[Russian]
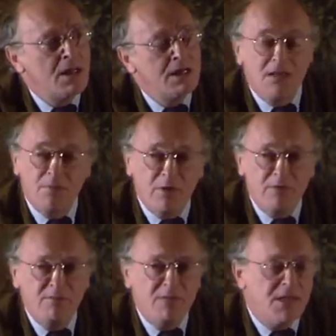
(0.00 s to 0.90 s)
И
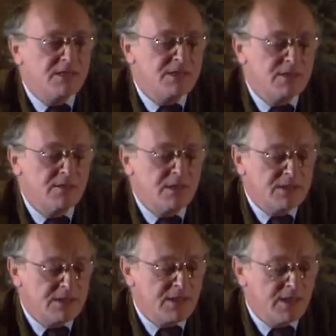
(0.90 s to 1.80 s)
напротив меня сидел
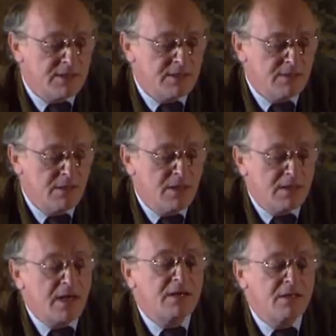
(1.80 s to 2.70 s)
крестьянин,
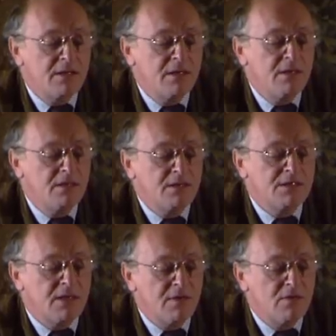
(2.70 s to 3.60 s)
как их
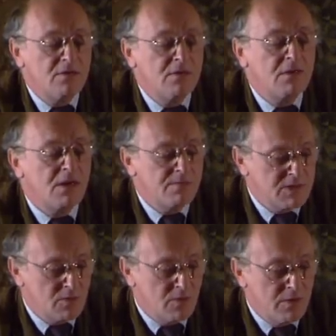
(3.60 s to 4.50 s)
рисовал
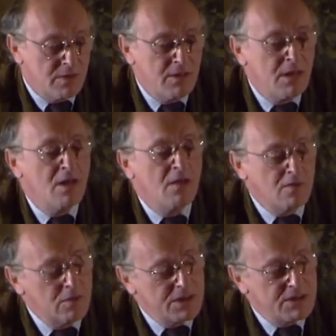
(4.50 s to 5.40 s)
Крамской.
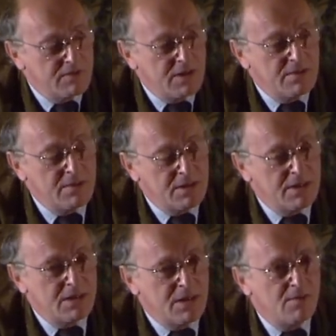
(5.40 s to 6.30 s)
Руки с венами,
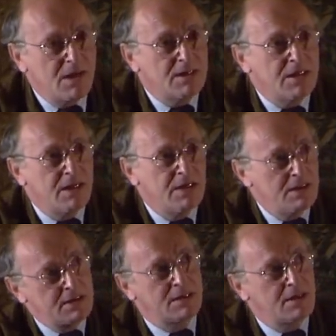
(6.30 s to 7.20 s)
длинная борода
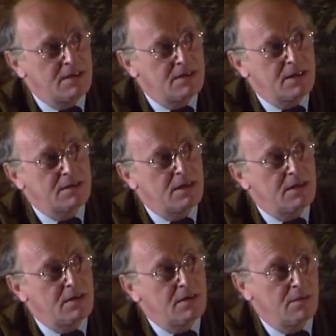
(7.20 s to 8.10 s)
и так далее, и так
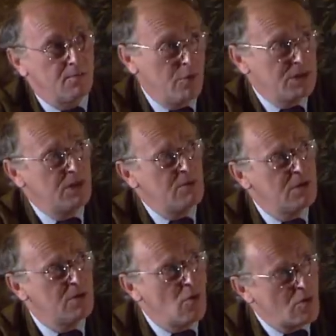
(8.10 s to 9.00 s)
далее. Поезд
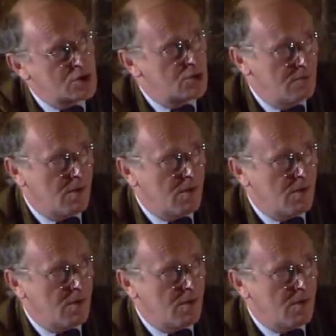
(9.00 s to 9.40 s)
довольно долго шел в